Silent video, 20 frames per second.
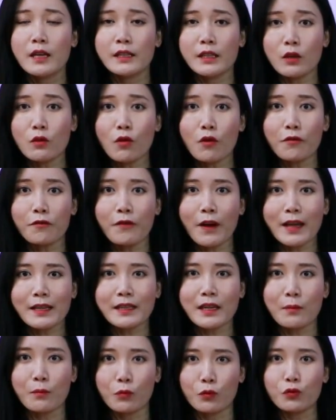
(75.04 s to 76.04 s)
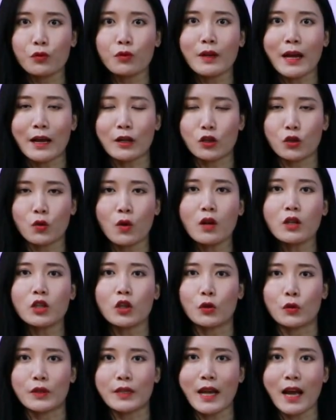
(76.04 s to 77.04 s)
结果发现母女俩双
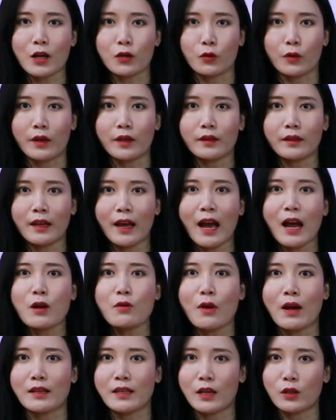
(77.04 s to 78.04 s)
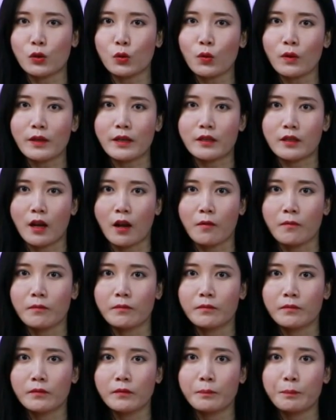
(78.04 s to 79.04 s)
手下垂，瘫软在座椅上，
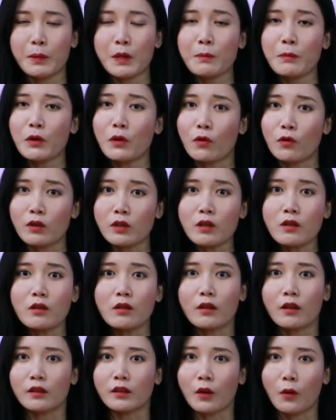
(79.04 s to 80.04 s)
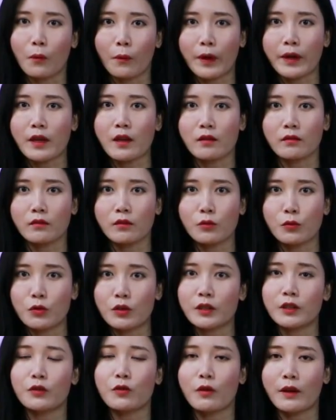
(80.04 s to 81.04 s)
并没有任何的回应。于
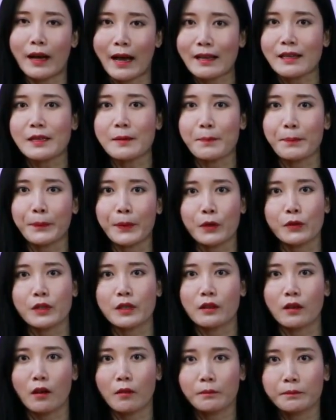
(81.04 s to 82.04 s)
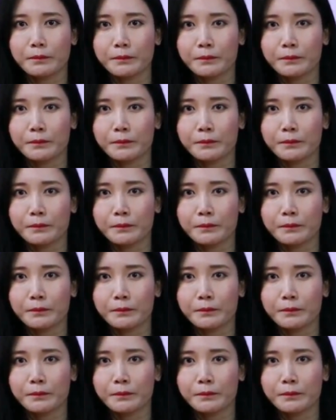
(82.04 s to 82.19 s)
是他就赶紧报警了。